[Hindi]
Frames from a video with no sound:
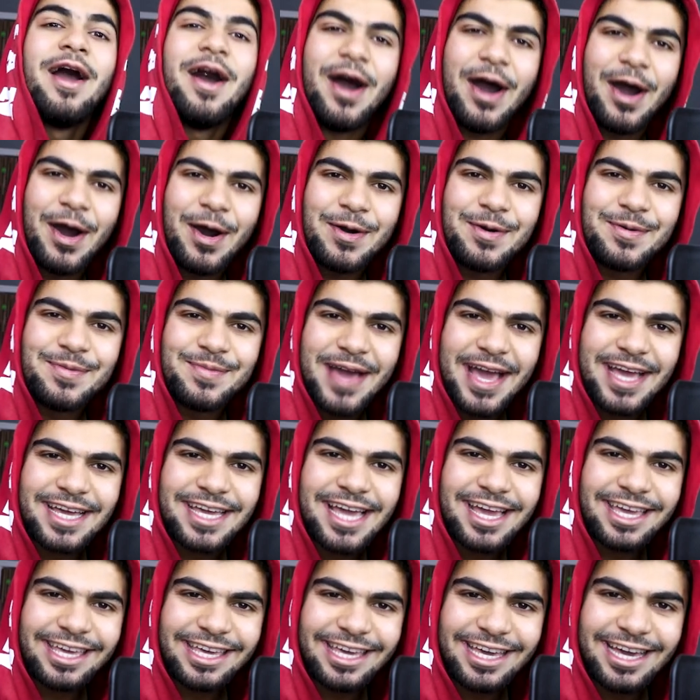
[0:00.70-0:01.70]
और मैं
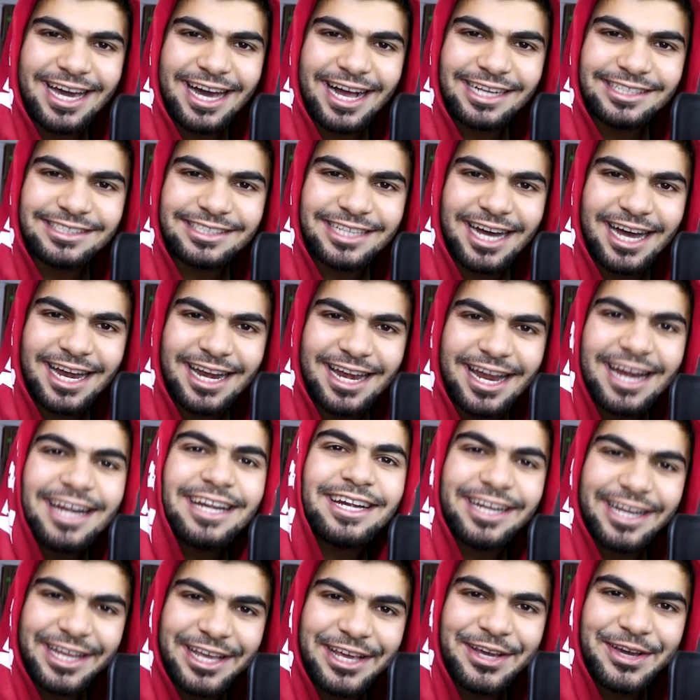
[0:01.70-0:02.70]
क्या की हाल चाल है
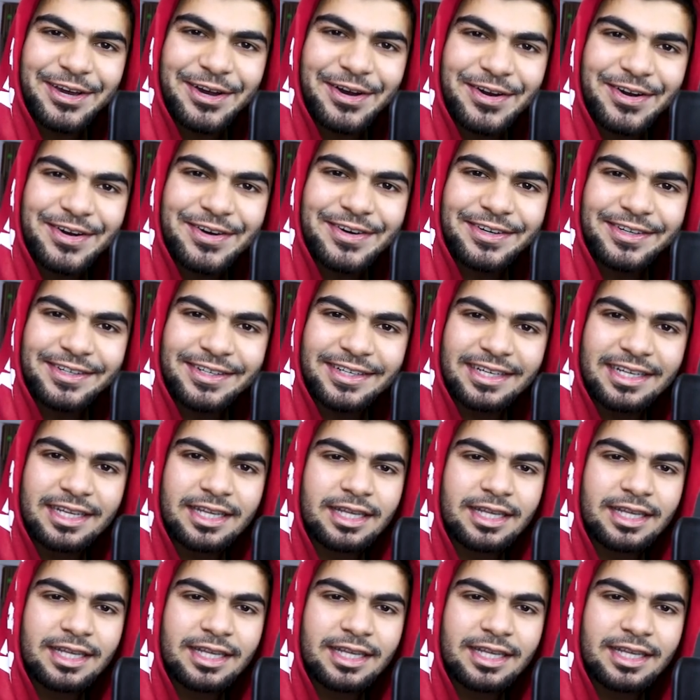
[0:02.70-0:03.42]
ठीक हो